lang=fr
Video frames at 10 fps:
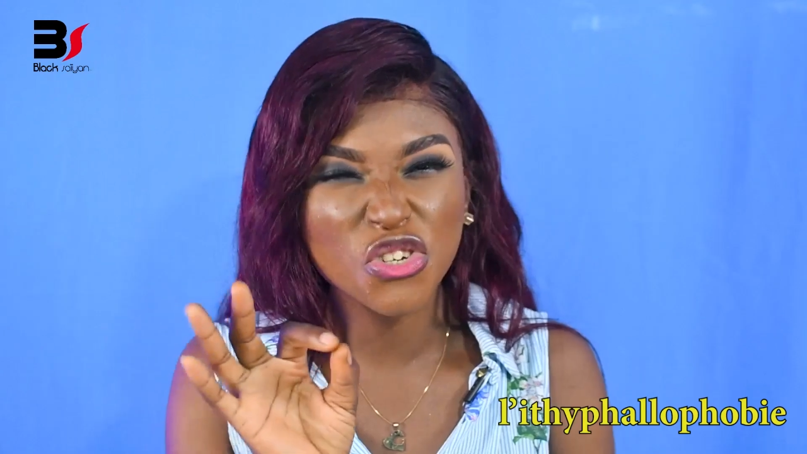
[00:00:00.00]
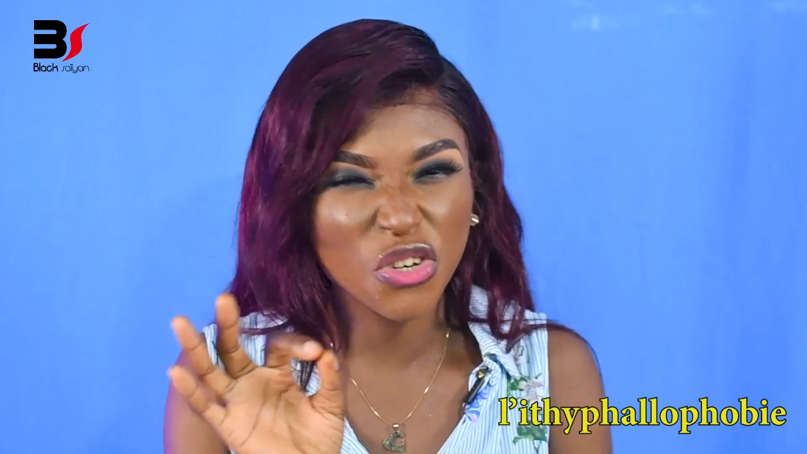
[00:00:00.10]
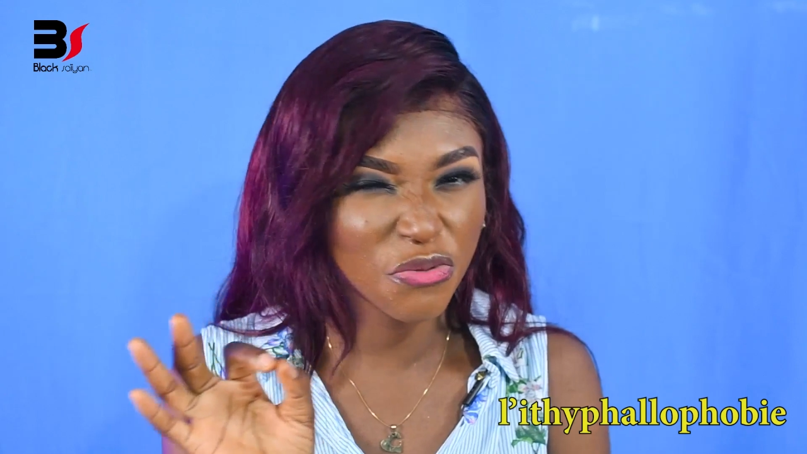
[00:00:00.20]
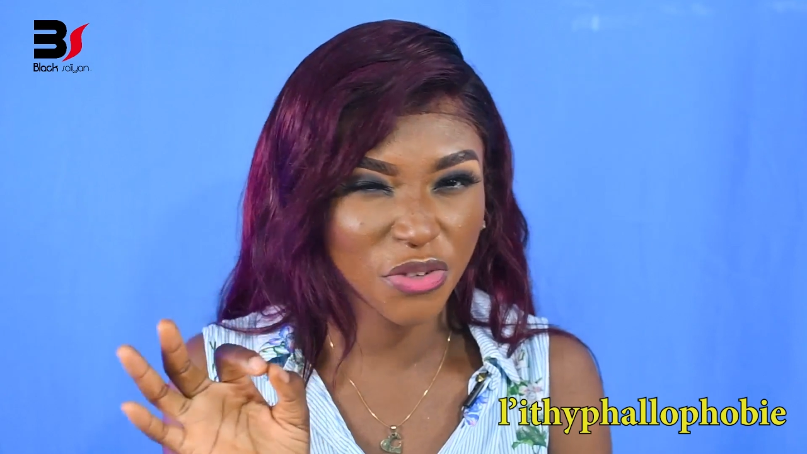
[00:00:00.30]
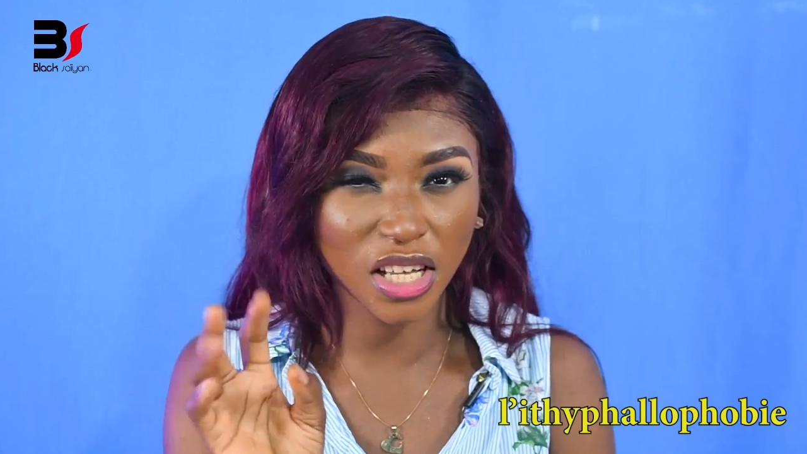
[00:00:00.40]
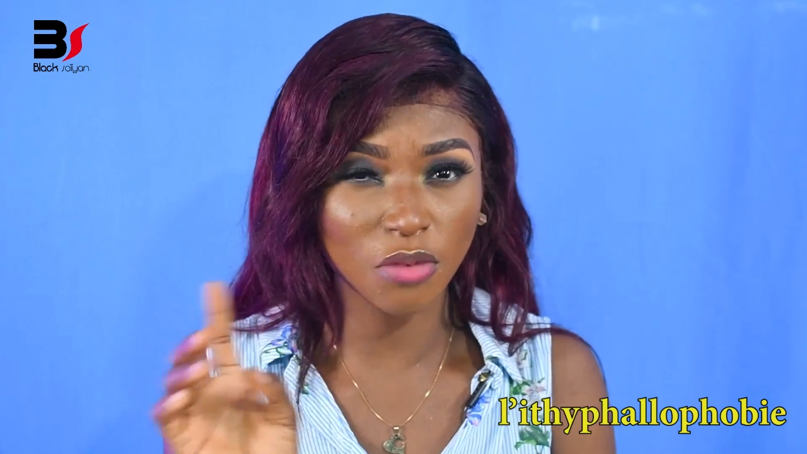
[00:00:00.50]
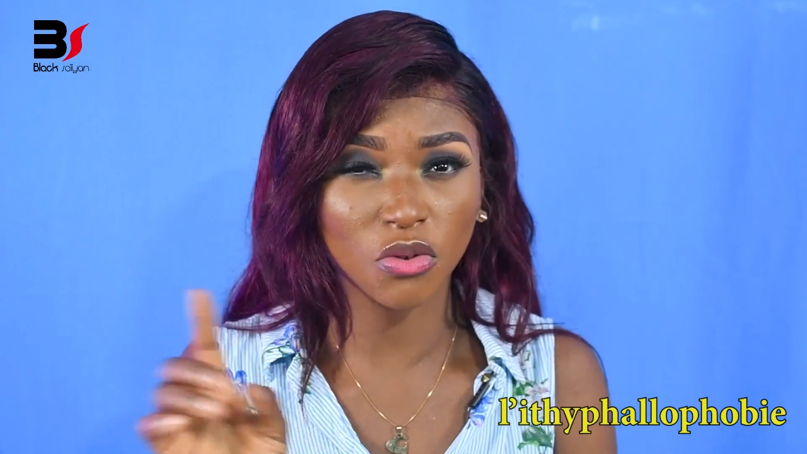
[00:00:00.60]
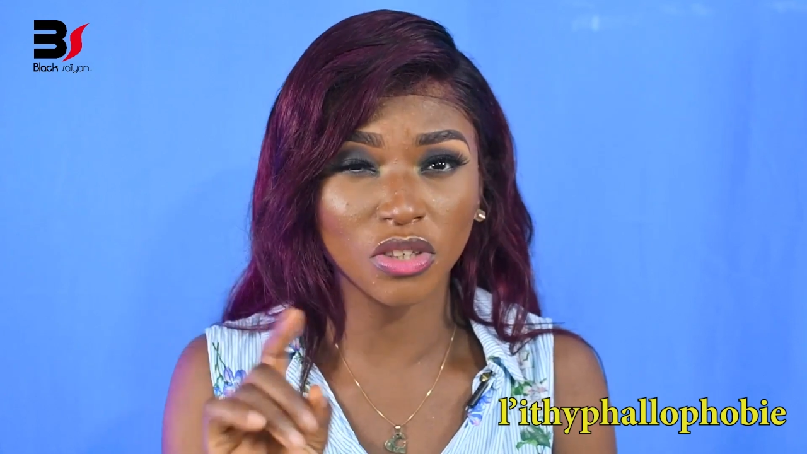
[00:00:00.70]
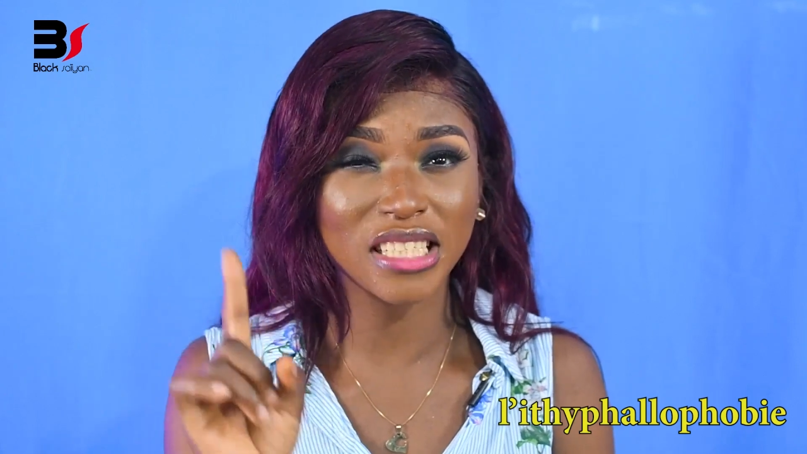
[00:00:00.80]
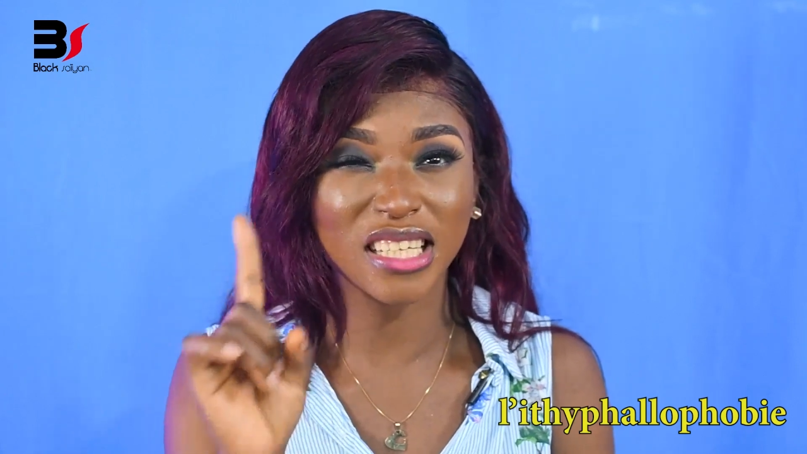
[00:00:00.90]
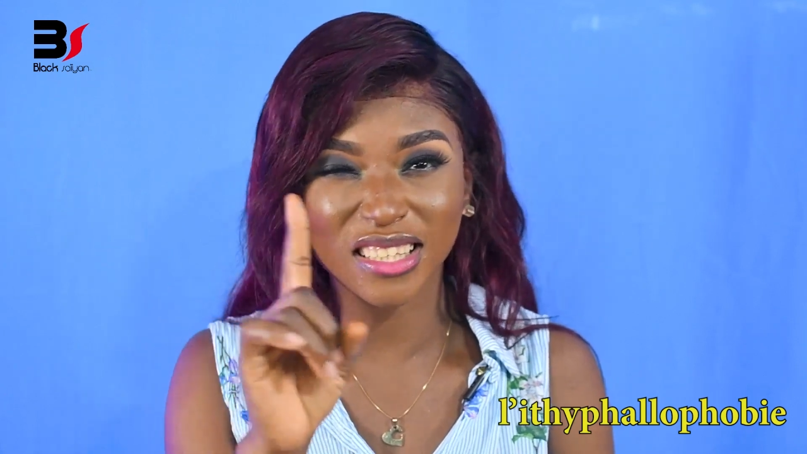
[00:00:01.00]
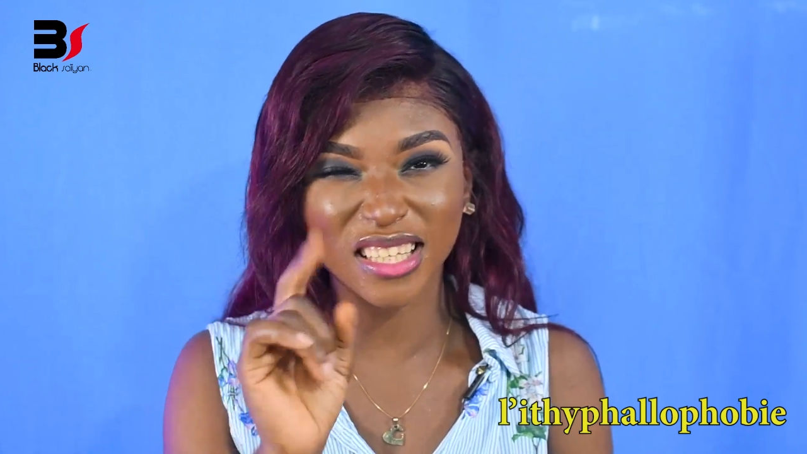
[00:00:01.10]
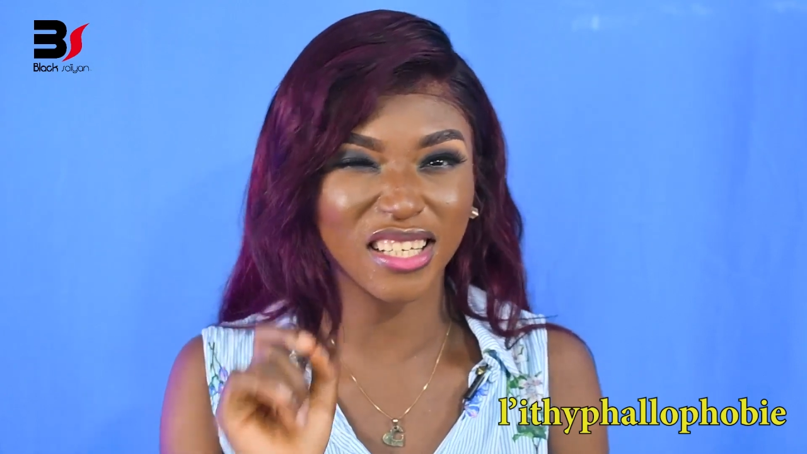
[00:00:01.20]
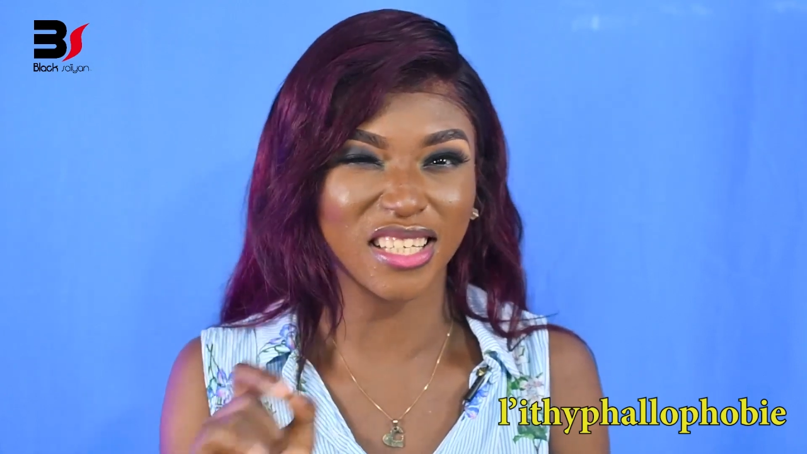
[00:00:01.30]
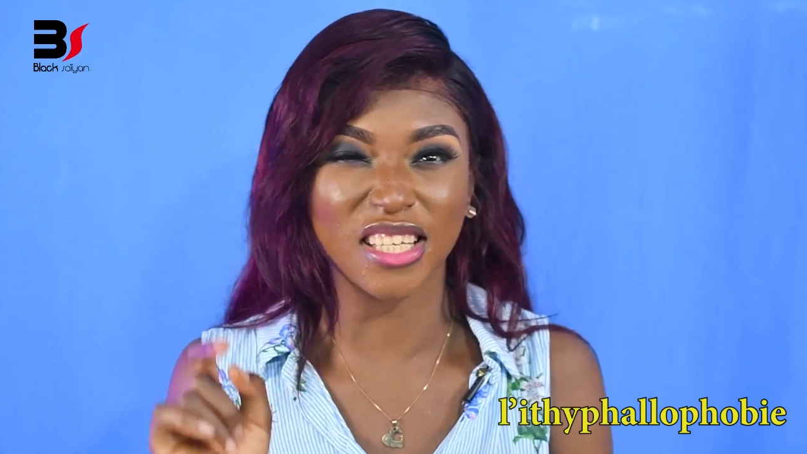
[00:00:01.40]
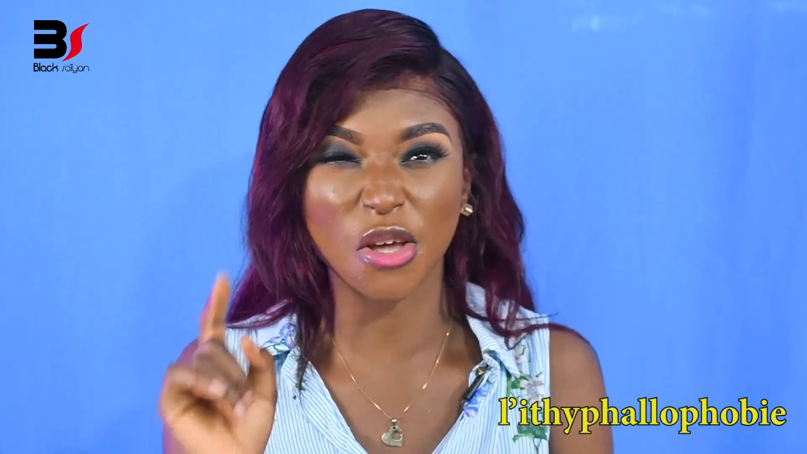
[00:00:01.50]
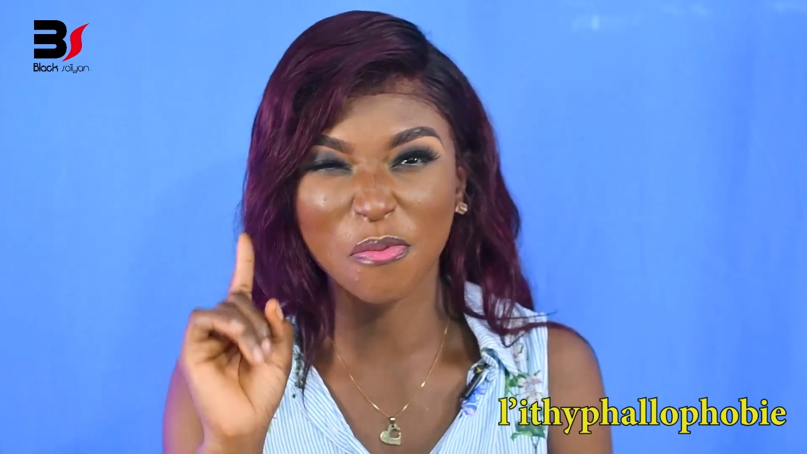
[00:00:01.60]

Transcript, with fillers: Quand une jeune fille camerounaise entend